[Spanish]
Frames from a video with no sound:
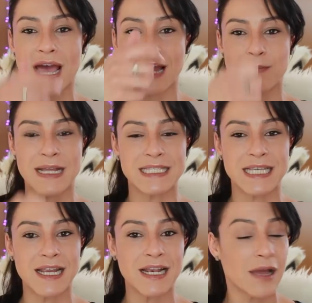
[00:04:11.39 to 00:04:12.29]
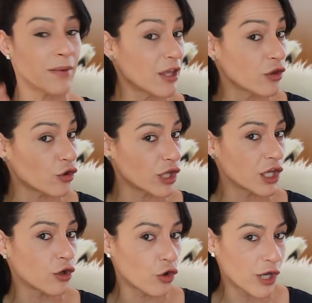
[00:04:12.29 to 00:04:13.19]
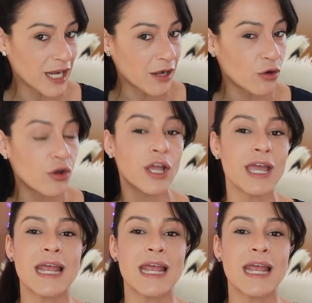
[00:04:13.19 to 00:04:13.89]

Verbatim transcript: al planchar el cabello y cogerlo,